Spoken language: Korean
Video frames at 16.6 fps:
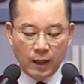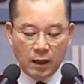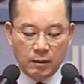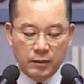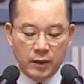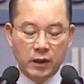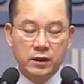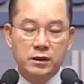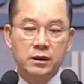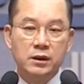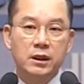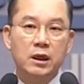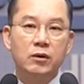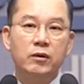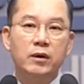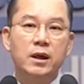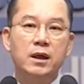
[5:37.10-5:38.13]
바로 그
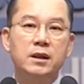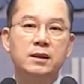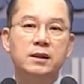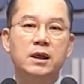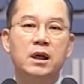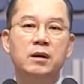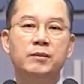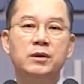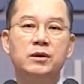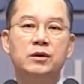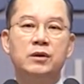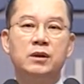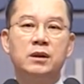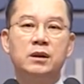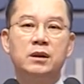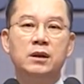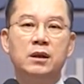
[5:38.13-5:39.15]
결과 이스라엘
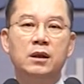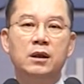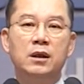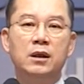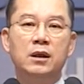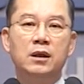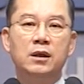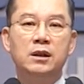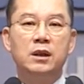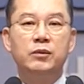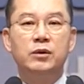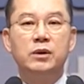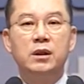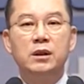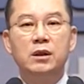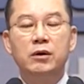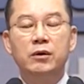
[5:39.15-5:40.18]
민족은
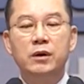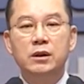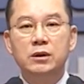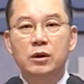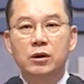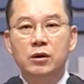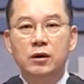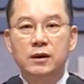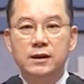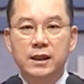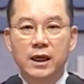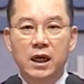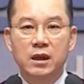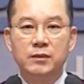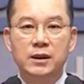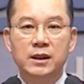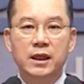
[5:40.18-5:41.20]
이제부터 영원토록
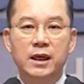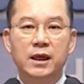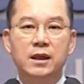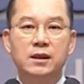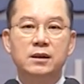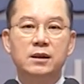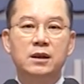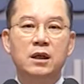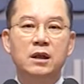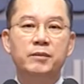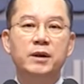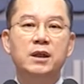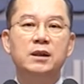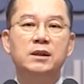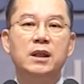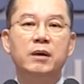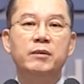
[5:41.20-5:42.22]
사람이 내게서
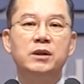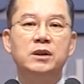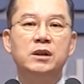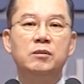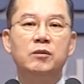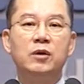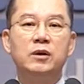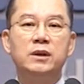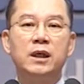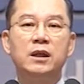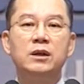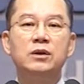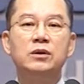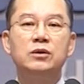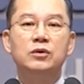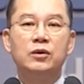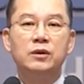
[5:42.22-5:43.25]
열매를 따먹지
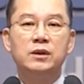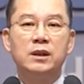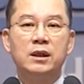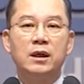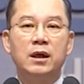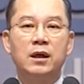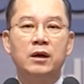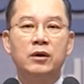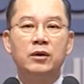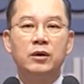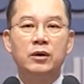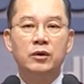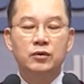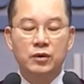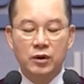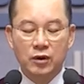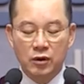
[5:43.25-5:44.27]
못하는
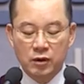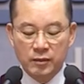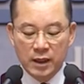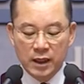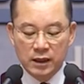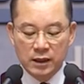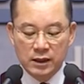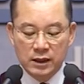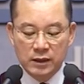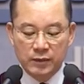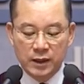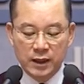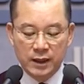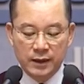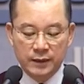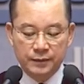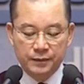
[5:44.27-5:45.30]
존재가 되고 만 것입니다.